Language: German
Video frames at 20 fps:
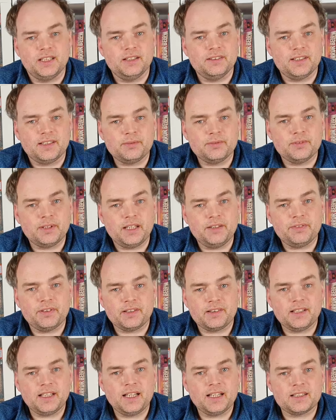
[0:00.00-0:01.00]
Also das muss man einfach
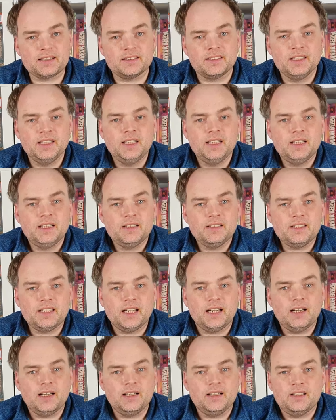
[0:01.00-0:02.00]
sagen.
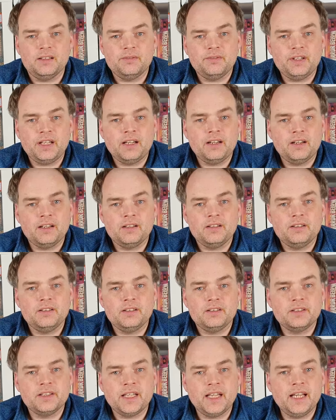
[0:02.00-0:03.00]
Da äh, wer
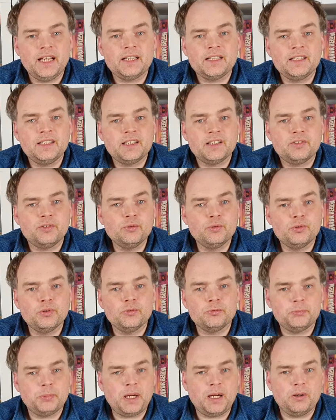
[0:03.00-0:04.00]
eine Erde in der
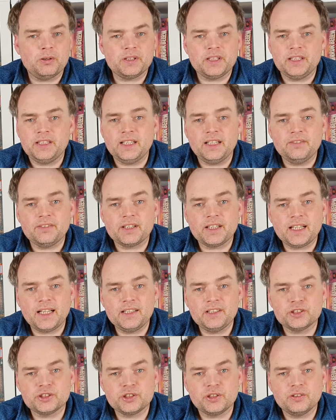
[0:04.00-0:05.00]
Zukunft braucht, der hat hier einfach
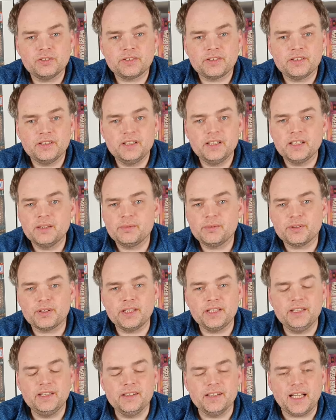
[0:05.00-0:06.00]
keine Chance. Hier gibt es
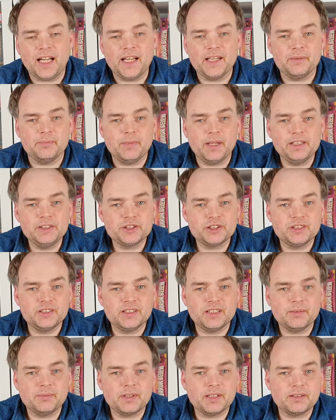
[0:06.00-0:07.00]
wirklich diesen einen
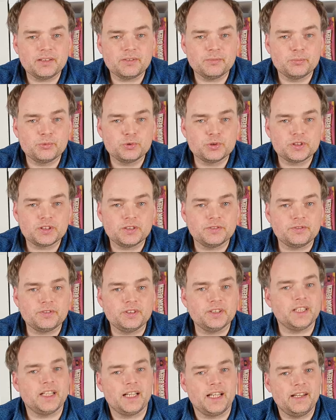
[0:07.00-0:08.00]
Menschen, den man in einem Buch trifft
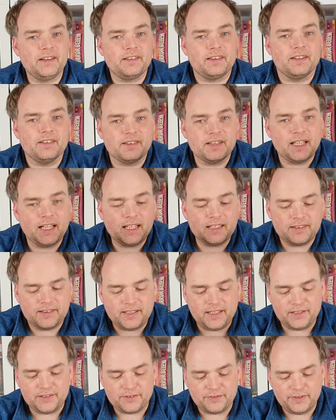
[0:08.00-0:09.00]
und der Rest ist hart
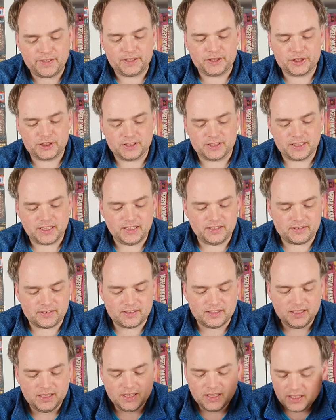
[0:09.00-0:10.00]
Science Fiction.
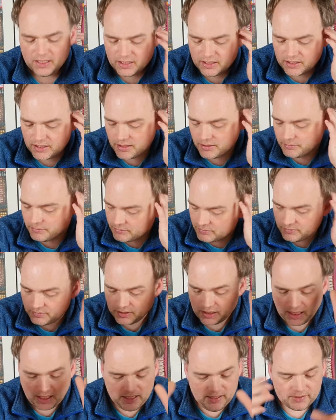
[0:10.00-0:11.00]
Also ähm,
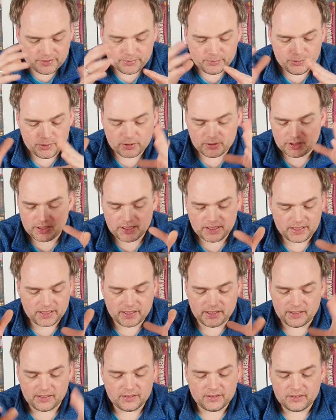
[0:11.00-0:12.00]
alles
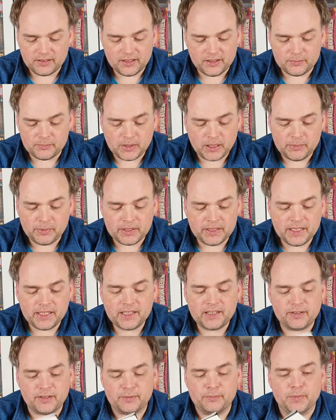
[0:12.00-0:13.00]
Mögliche, ähm, aber
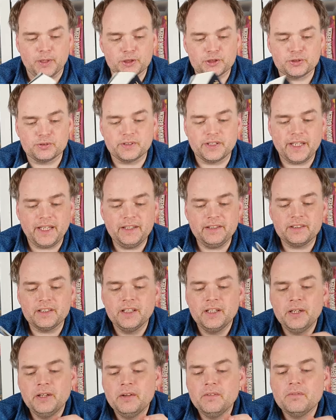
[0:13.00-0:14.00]
nichts, was man schon kennt.
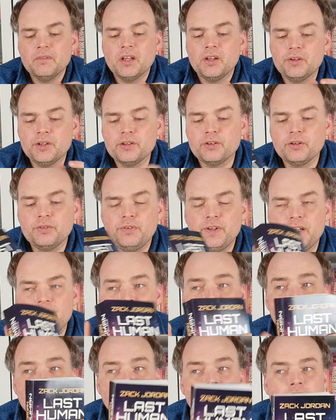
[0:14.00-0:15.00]
Und insofern
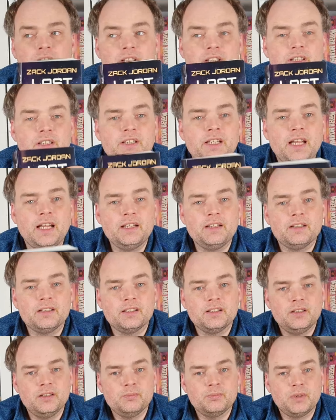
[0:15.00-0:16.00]
ist für Leute, die
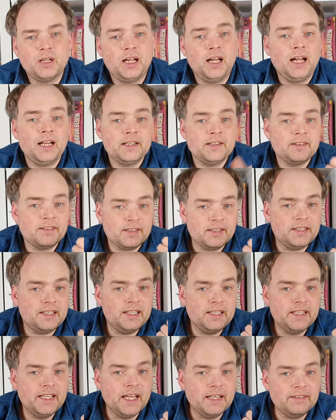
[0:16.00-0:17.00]
gerne ähm, A, dieses
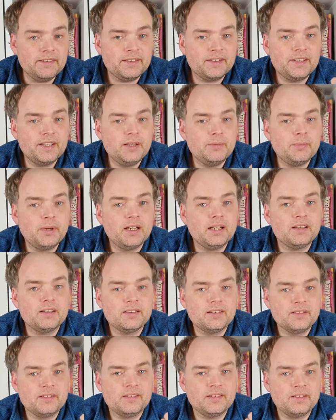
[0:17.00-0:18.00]
Intelligenzthema
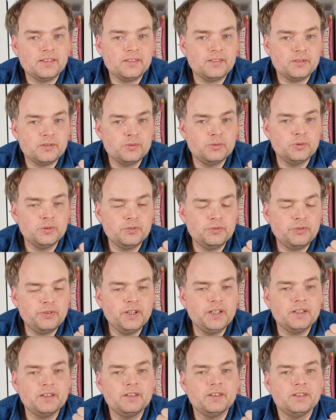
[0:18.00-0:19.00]
gut
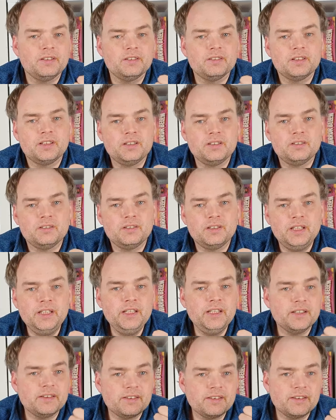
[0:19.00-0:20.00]
finden, Key
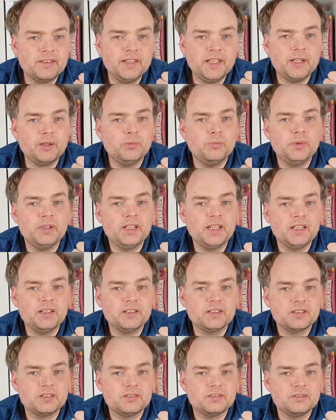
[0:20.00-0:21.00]
ist es nicht
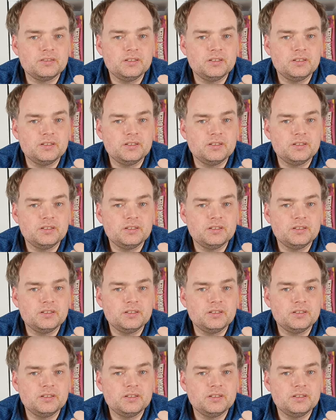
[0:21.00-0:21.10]
unbedingt.